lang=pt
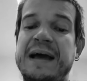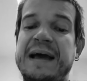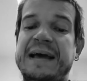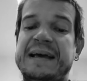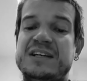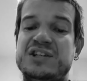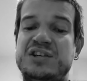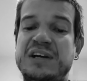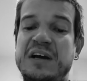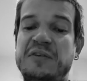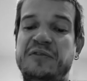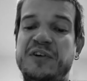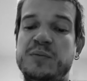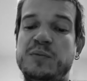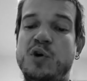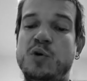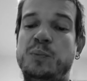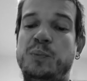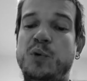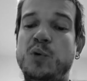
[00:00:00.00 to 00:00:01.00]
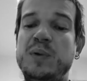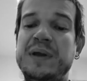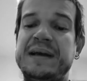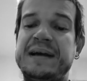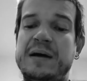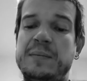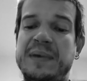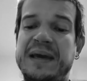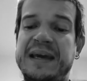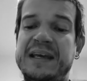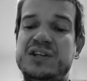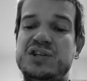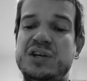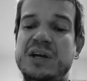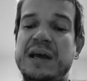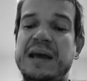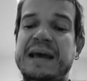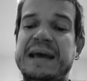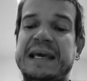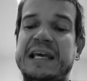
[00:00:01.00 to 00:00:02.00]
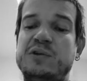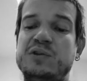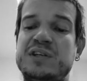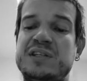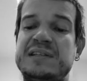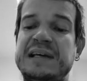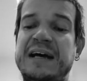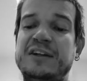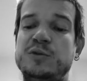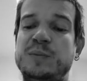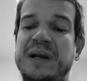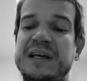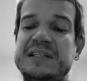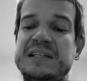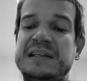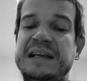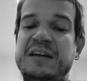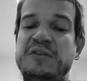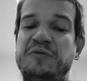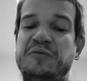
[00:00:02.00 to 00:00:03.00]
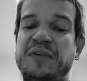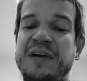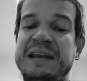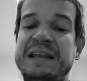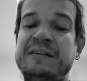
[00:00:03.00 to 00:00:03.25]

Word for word: já afirmou publicamente que o Estado brasileiro feria